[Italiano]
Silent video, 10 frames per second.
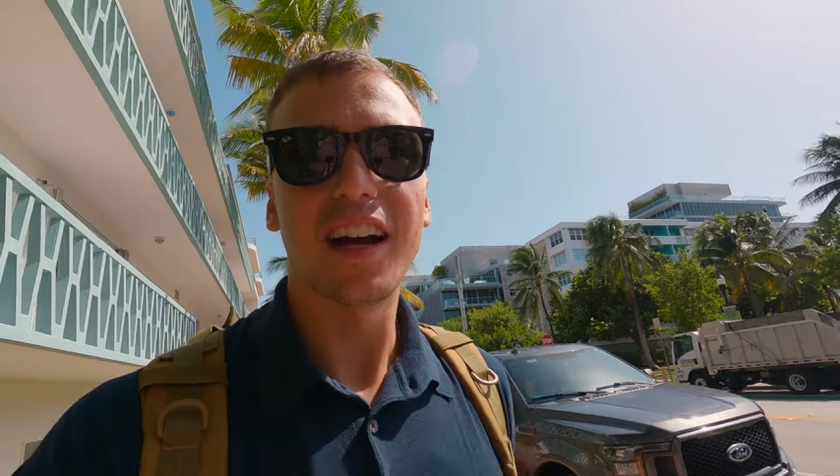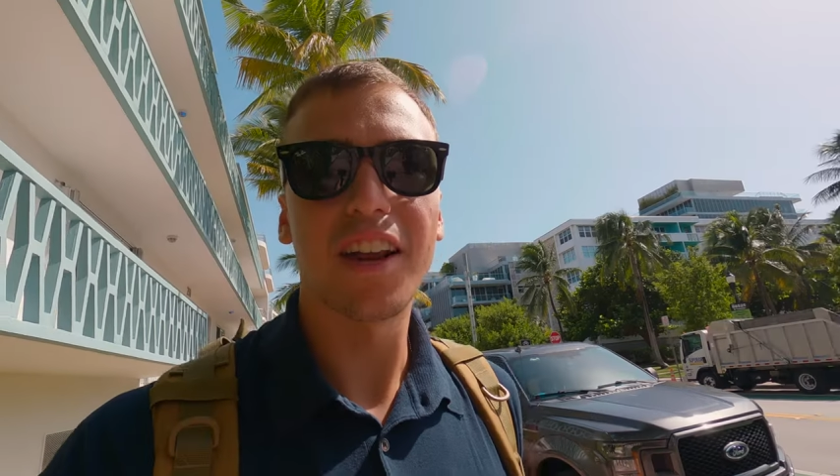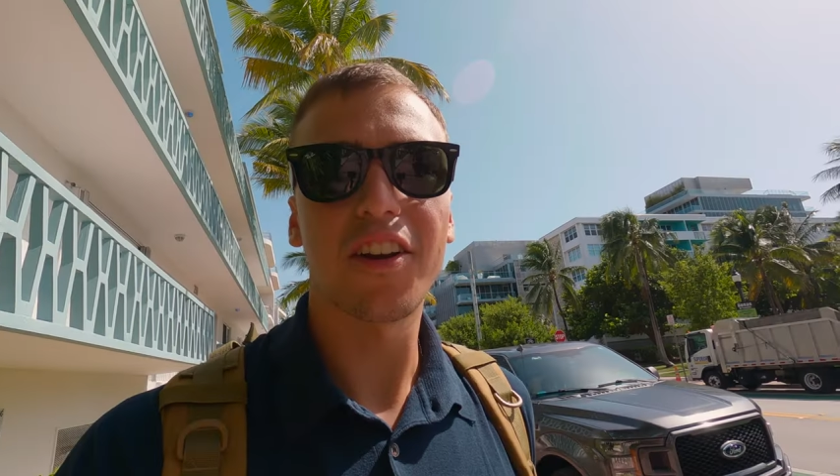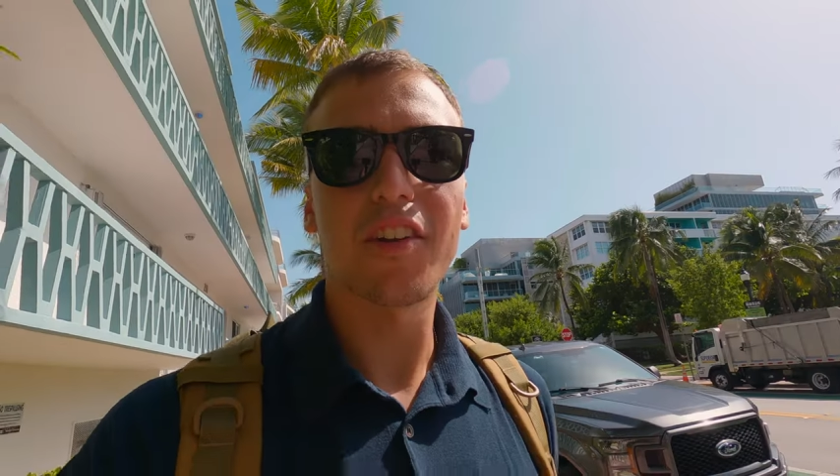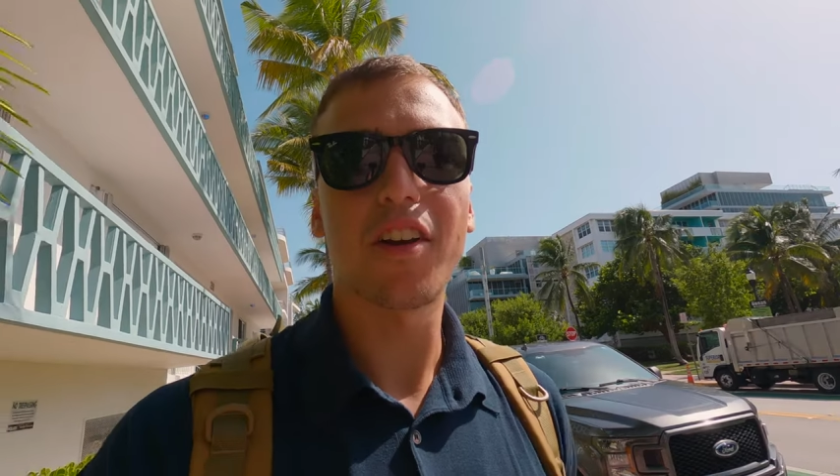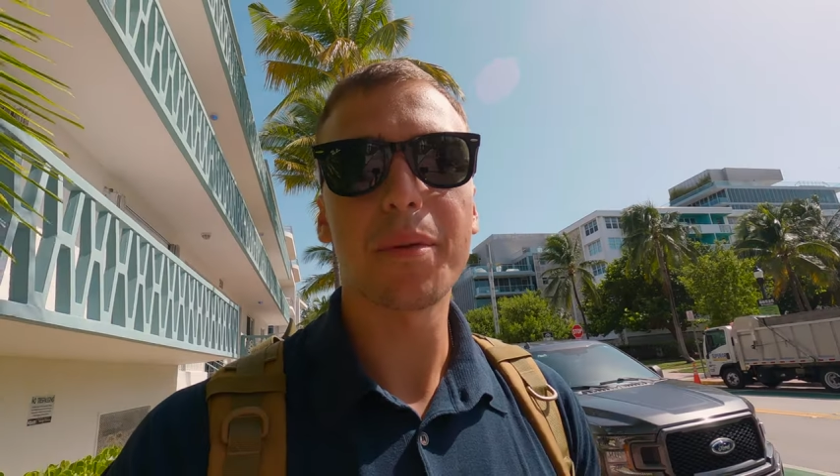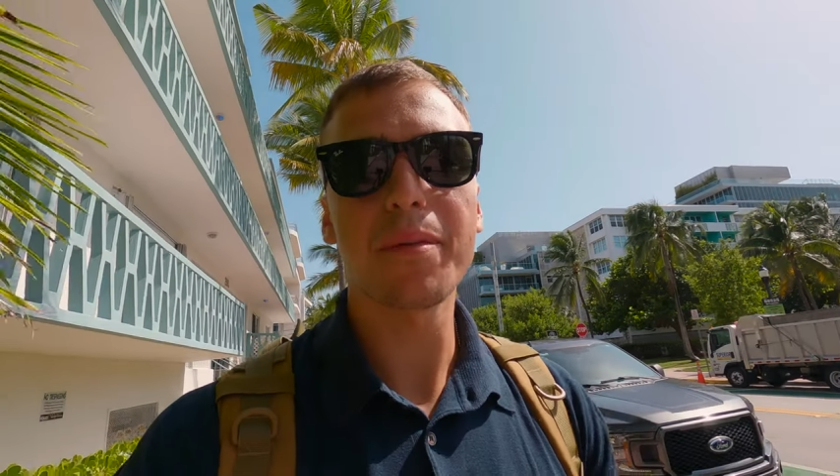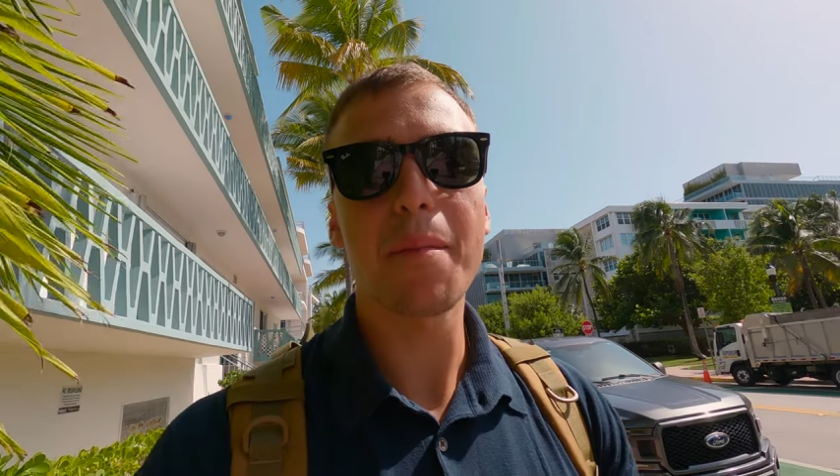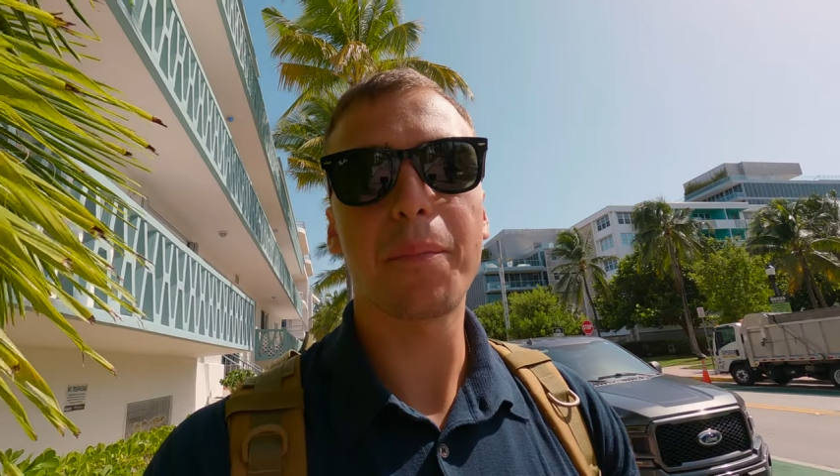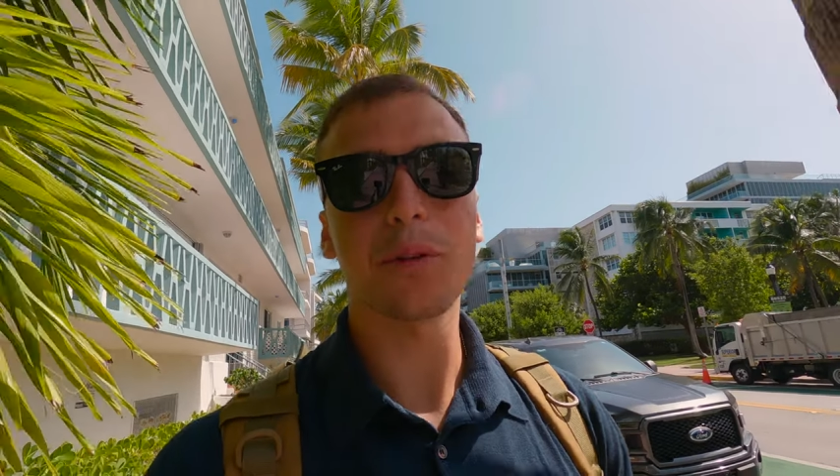Allora, una
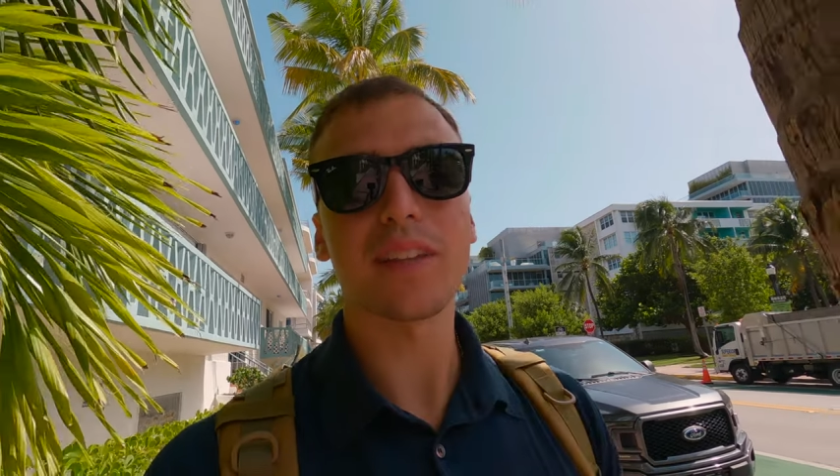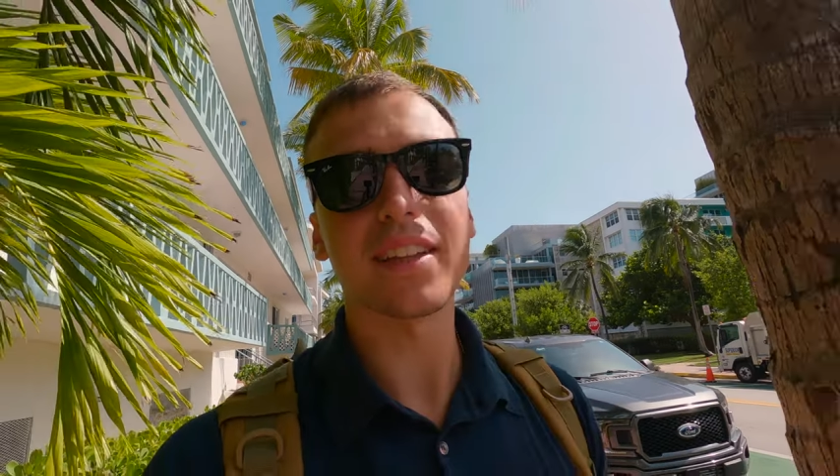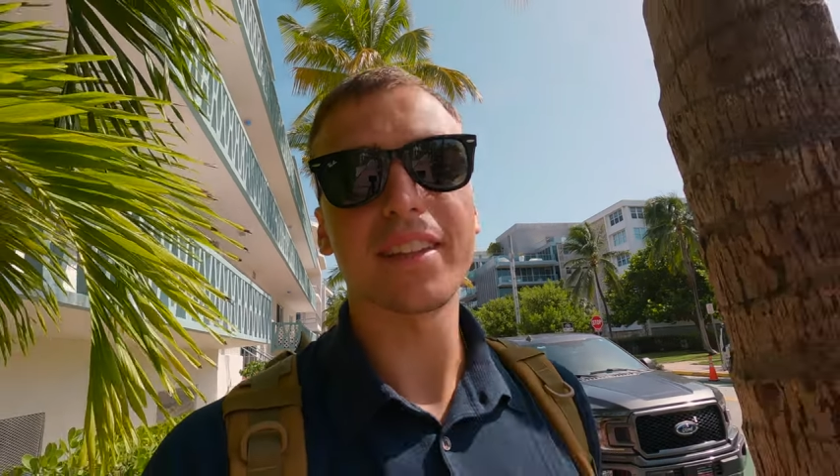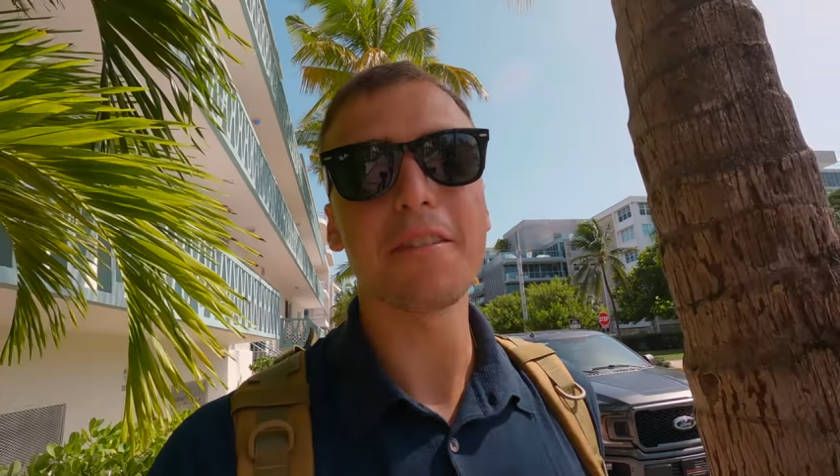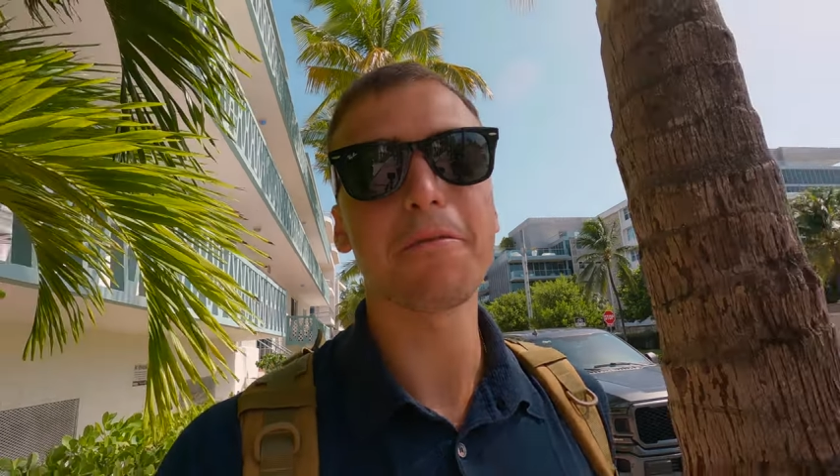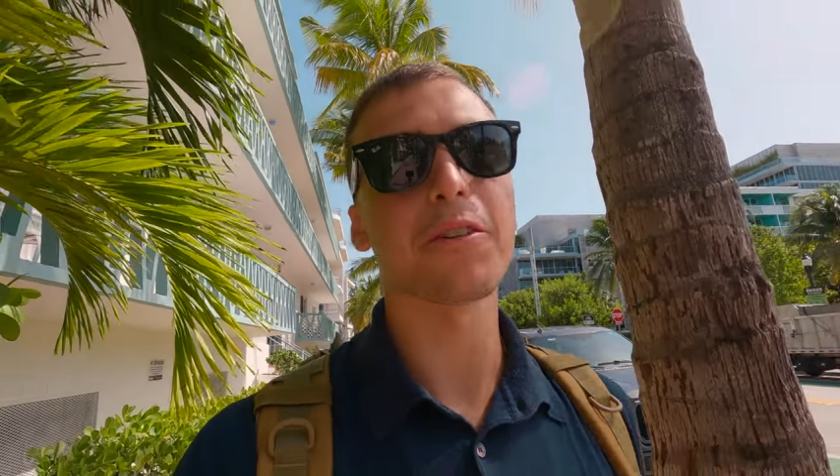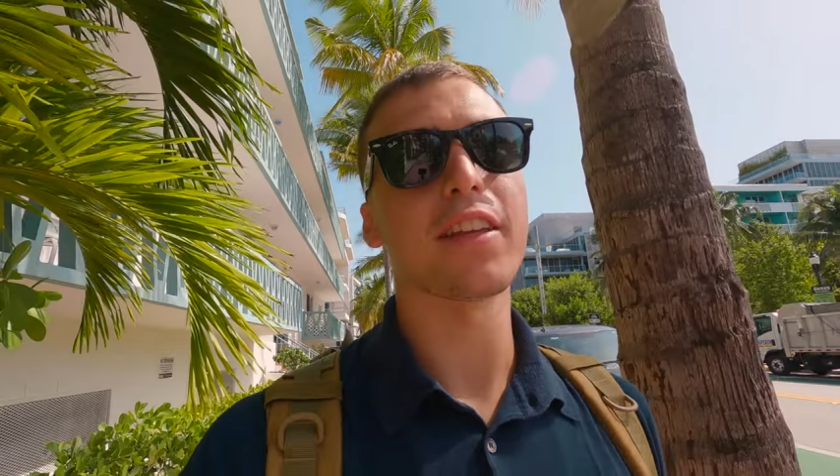prima importante info